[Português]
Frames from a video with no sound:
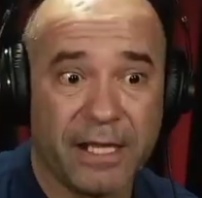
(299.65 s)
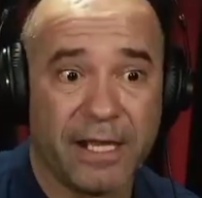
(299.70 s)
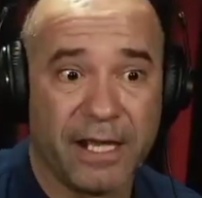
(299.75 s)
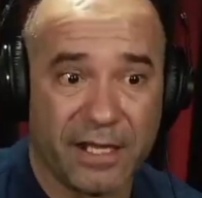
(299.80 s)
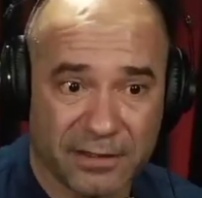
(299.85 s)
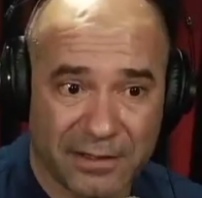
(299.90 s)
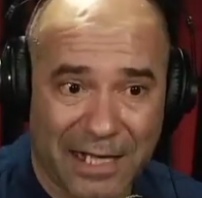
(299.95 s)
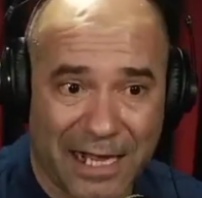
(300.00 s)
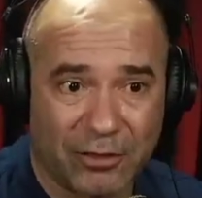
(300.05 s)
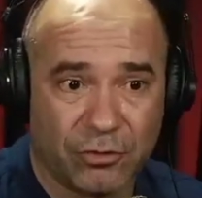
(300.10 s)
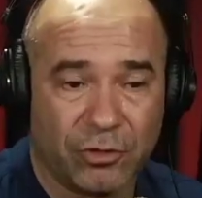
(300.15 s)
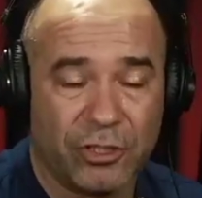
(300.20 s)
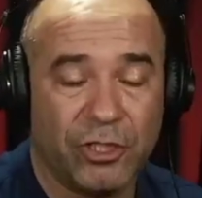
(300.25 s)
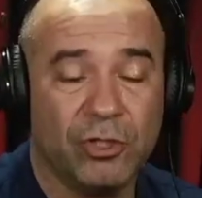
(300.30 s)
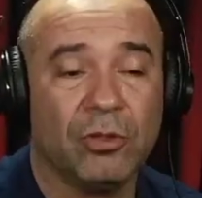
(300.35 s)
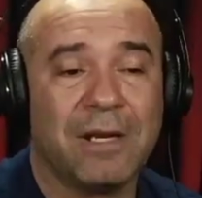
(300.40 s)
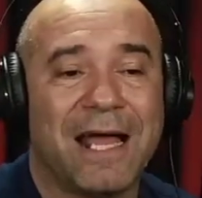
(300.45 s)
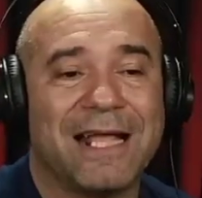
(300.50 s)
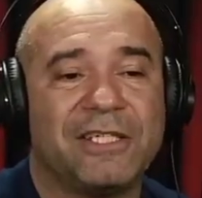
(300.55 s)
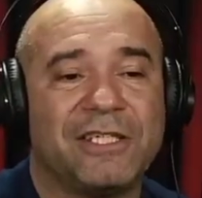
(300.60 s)
Exato. E o
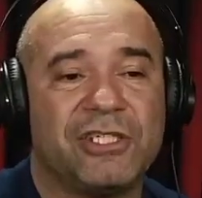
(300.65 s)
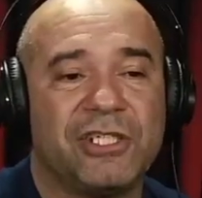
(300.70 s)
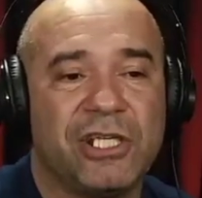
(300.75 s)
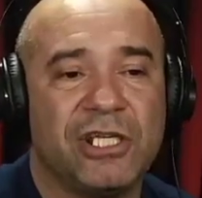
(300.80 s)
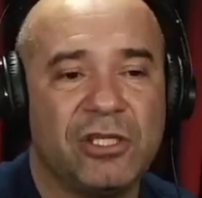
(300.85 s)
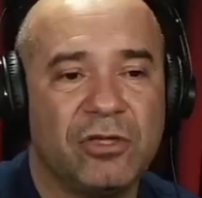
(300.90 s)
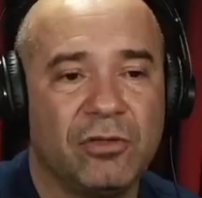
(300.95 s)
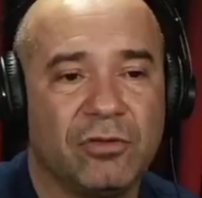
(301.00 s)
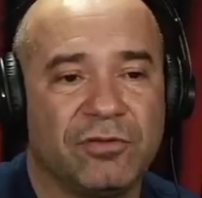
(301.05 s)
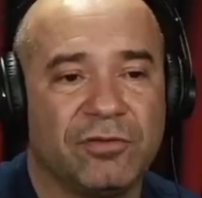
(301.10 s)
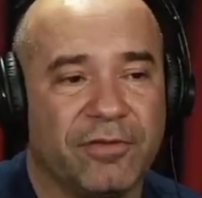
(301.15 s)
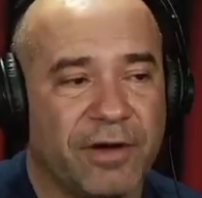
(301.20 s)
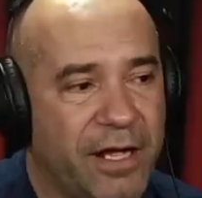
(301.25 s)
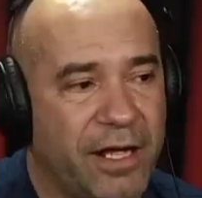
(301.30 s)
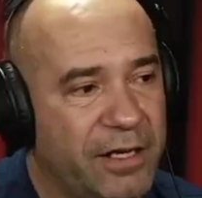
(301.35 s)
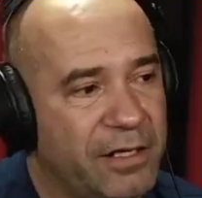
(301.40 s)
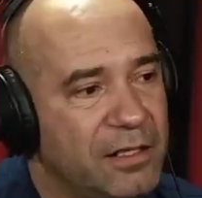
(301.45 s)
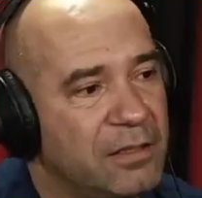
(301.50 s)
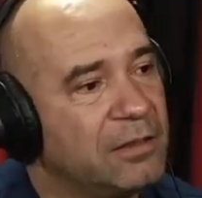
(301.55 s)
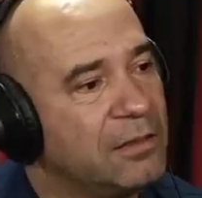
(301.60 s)
latido
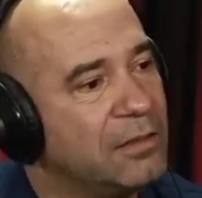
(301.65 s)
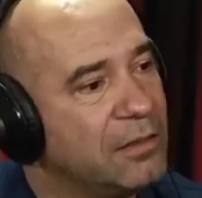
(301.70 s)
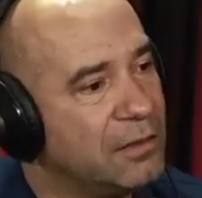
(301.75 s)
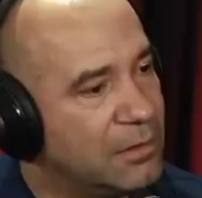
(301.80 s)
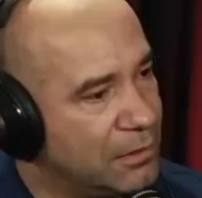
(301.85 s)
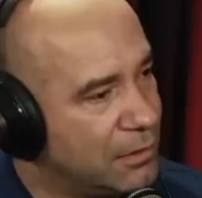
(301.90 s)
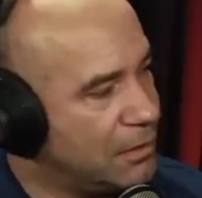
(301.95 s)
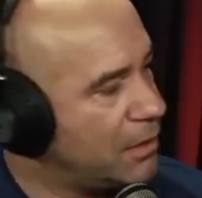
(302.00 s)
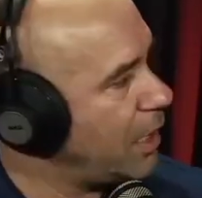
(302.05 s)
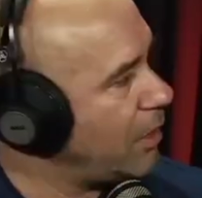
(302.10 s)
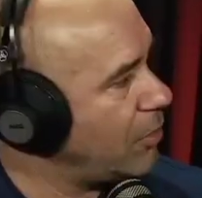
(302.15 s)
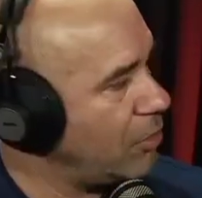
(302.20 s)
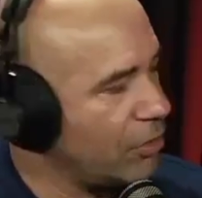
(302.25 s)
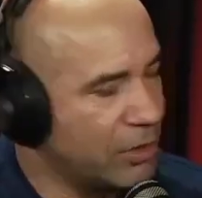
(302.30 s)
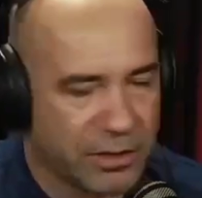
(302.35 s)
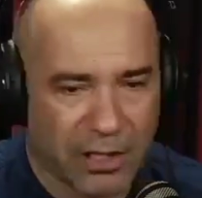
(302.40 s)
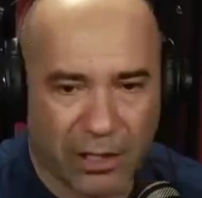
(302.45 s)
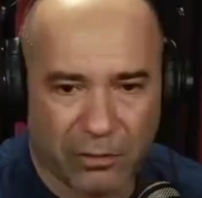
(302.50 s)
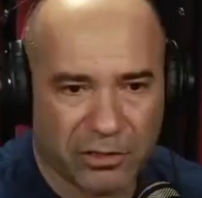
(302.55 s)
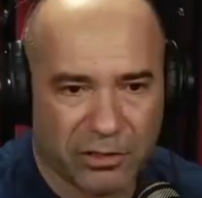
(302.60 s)
vai
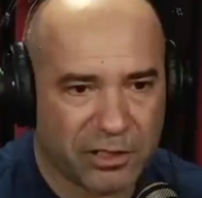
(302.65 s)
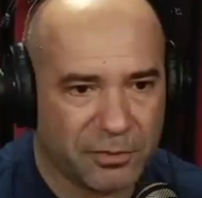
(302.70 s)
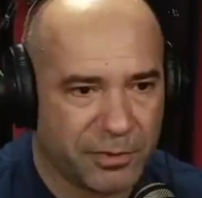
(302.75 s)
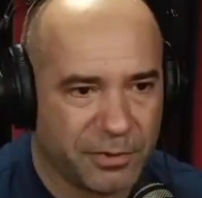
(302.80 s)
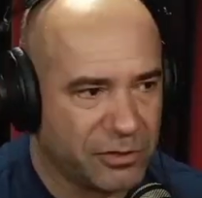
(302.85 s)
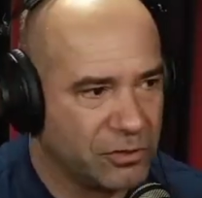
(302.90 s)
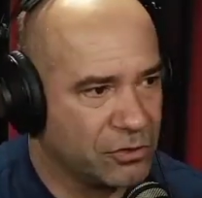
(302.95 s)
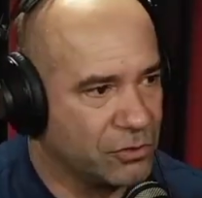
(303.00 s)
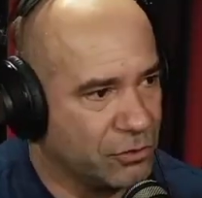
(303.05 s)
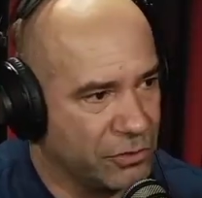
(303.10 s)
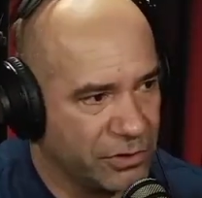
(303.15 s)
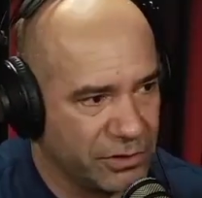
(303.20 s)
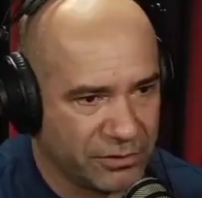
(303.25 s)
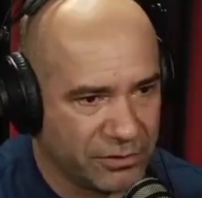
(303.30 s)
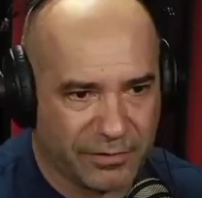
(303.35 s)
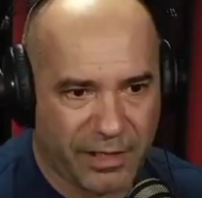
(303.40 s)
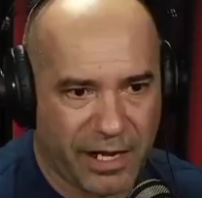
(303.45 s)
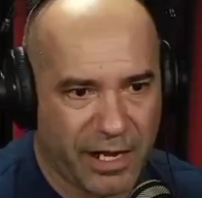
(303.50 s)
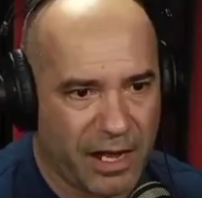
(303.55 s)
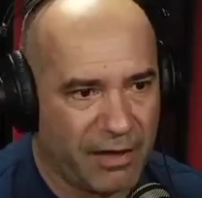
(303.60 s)
acordar outras pessoas, vai